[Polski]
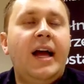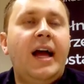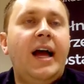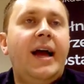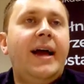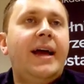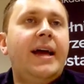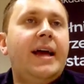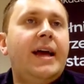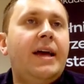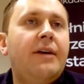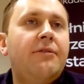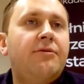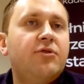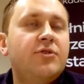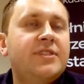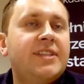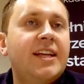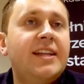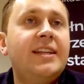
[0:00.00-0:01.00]
Yy, w
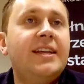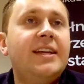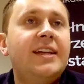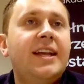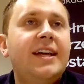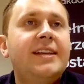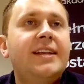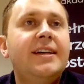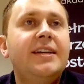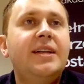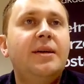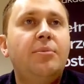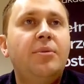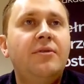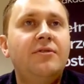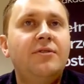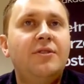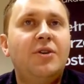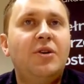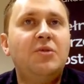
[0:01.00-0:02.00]
ostatnich latach na
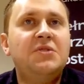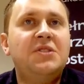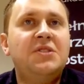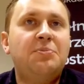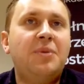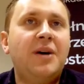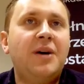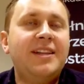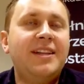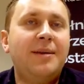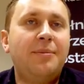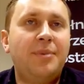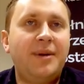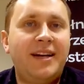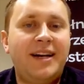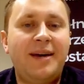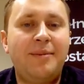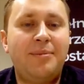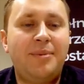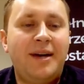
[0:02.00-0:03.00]
pewno spada
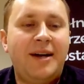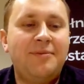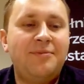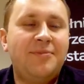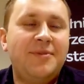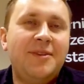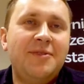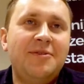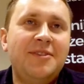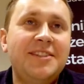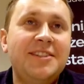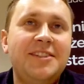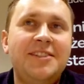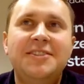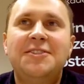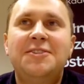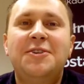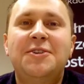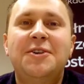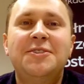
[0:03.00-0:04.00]
PHP,
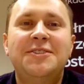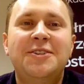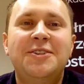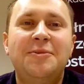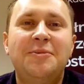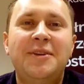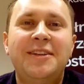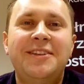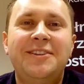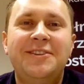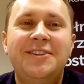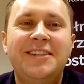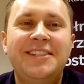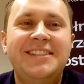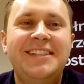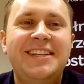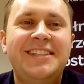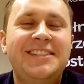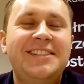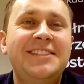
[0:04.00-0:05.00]
więc co, co mnie trochę
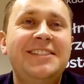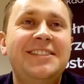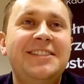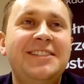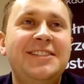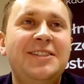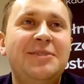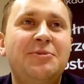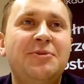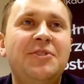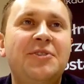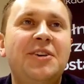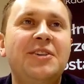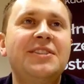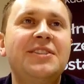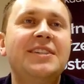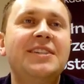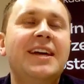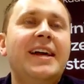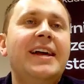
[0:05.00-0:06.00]
cieszy, szczerze
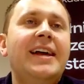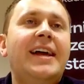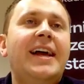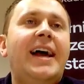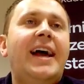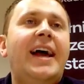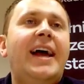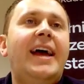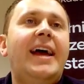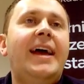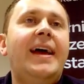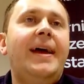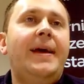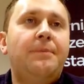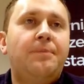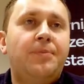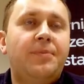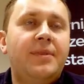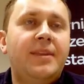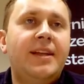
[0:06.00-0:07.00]
mówiąc. Yy,
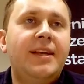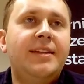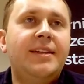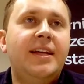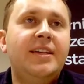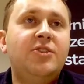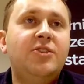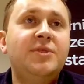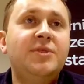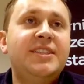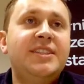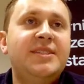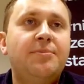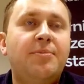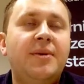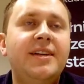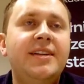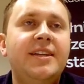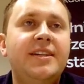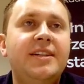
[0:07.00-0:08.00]
natomiast
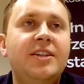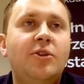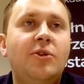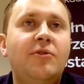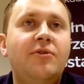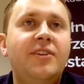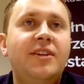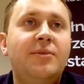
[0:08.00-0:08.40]
spada tych ofert